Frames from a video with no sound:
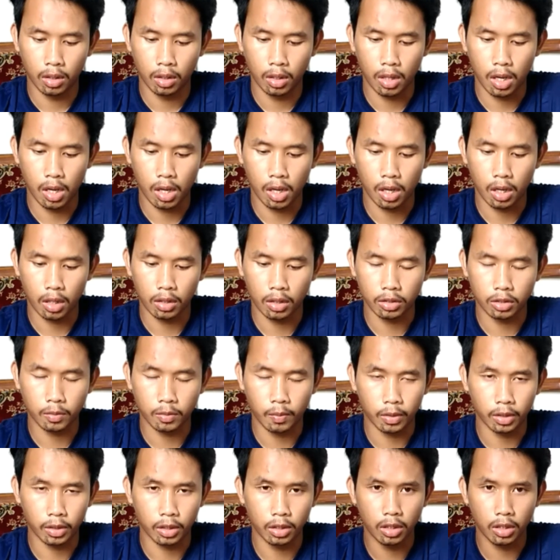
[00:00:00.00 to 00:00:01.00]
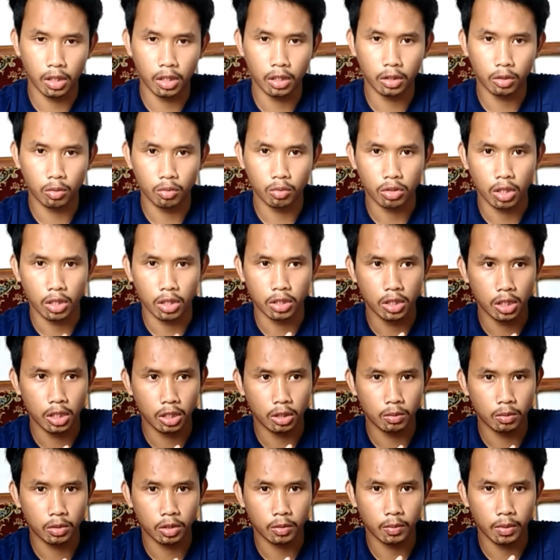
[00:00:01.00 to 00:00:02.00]
Dan sepertinya itu
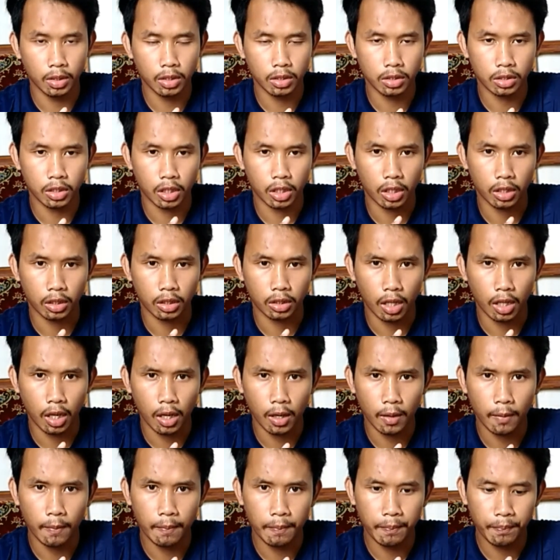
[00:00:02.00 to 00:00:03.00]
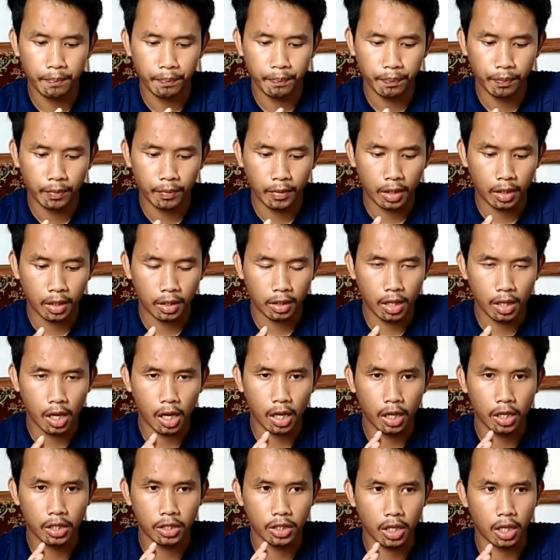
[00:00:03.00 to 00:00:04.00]
saja teman-teman cerita
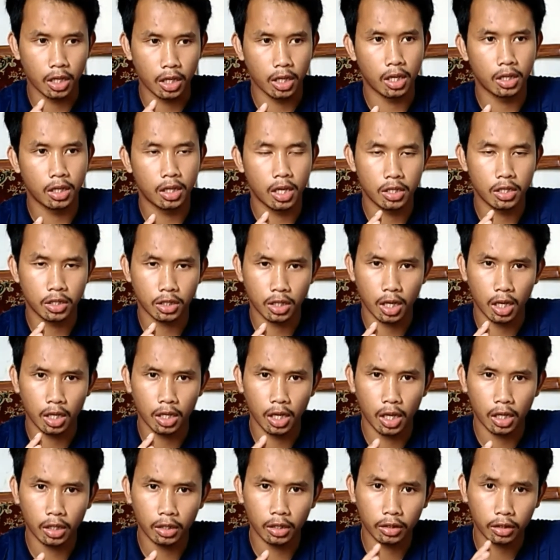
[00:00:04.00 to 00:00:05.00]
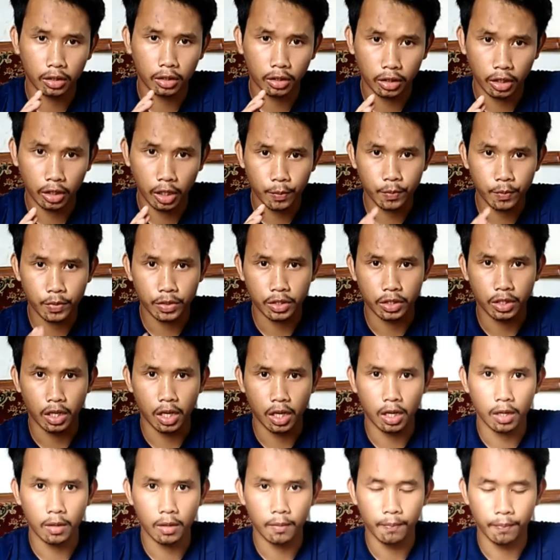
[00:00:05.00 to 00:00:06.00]
dari saya dan sekalian
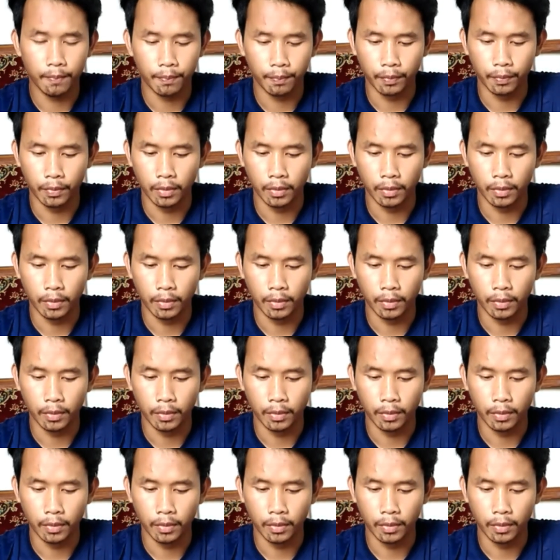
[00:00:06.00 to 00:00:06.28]
tipsnya.